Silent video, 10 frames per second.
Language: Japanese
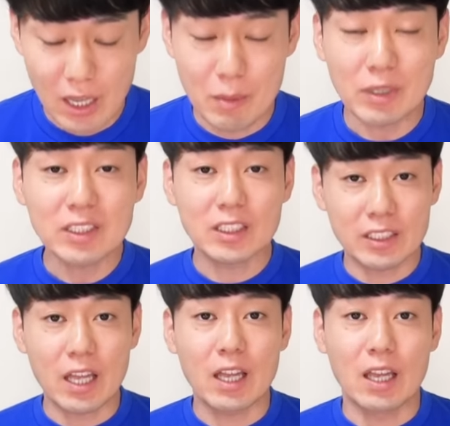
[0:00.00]
えー、まずで
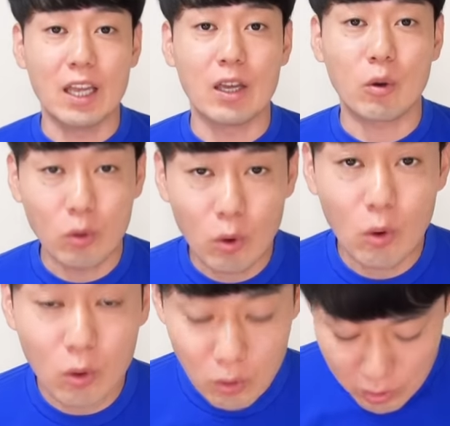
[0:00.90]
すね、えー、この
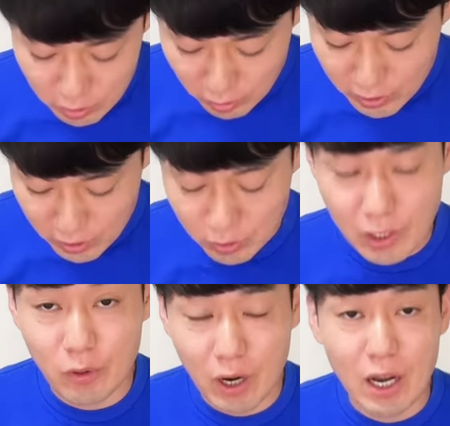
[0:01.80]
方法をするのに必
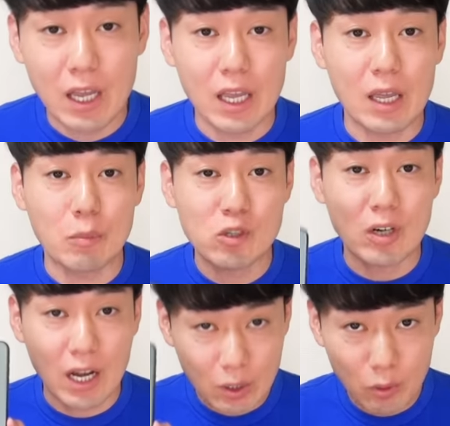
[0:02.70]
要なのが、えー、も
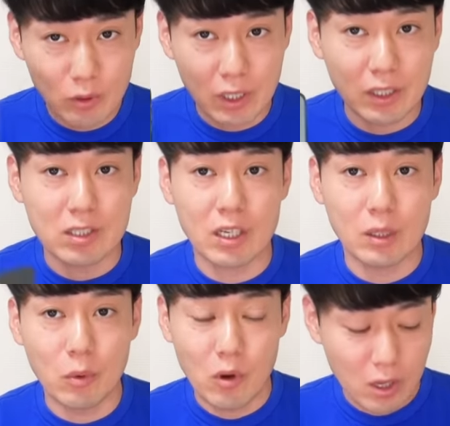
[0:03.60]
ちろん iPhone なんですけ
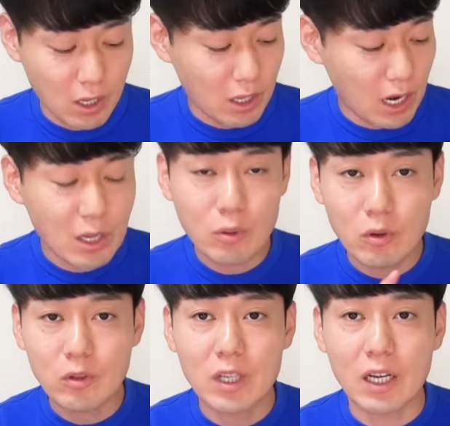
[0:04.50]
れども、えー、
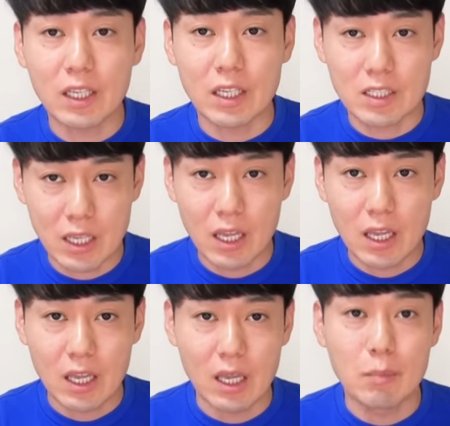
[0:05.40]
iPhone の中でです
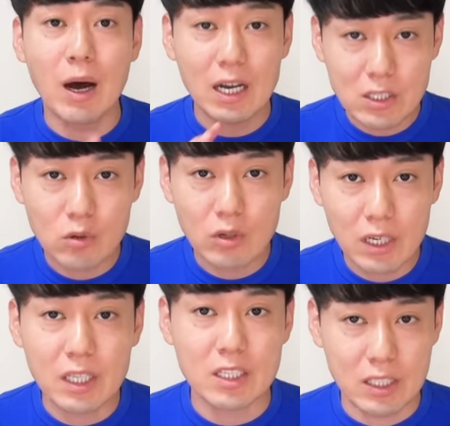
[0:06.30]
ね、えー、バージョン
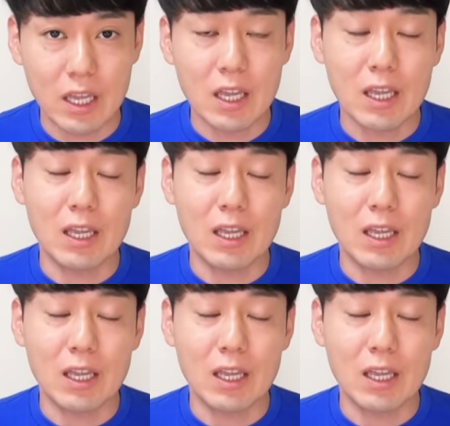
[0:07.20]
がですね、